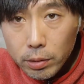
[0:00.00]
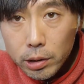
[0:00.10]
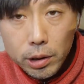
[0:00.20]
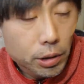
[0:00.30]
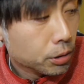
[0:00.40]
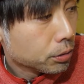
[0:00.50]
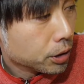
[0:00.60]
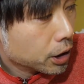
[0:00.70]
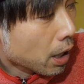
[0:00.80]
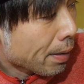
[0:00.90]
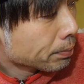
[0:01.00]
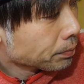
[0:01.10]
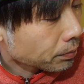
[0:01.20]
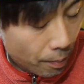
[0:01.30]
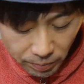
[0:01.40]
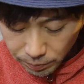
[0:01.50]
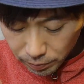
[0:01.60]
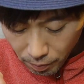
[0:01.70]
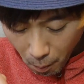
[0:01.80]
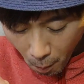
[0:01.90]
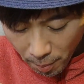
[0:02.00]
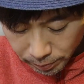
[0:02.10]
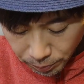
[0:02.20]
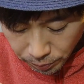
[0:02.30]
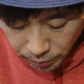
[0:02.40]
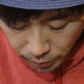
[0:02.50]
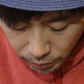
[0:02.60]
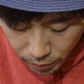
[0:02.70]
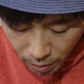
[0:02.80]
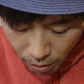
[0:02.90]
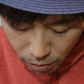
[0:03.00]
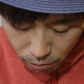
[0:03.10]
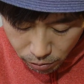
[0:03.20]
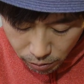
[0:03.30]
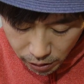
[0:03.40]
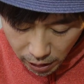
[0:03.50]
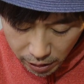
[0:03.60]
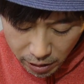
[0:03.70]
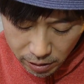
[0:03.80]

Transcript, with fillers: 42かうん42歳で